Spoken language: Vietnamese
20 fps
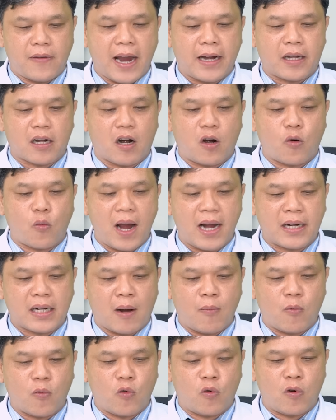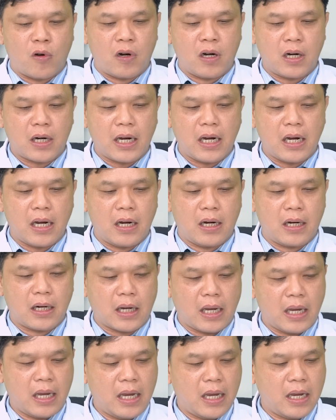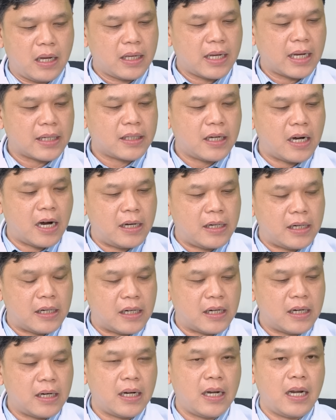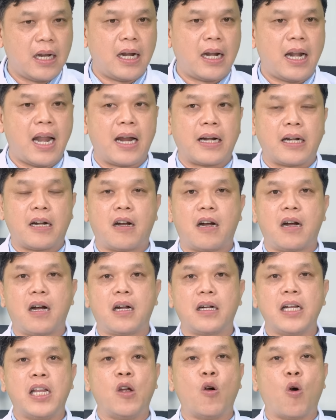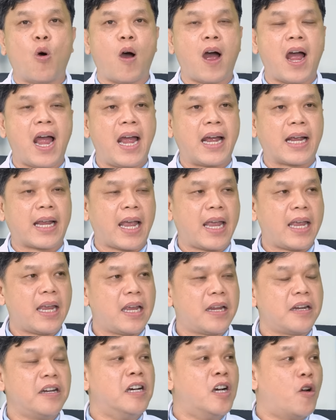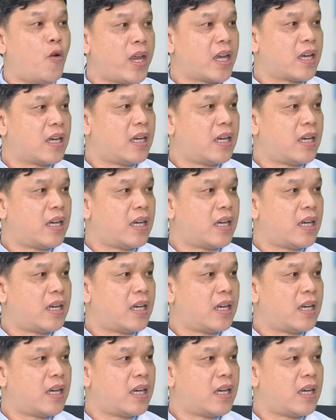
vai trò quan trọng của cái, cái chất xơ nữa là nó điều hòa cái đường huyết.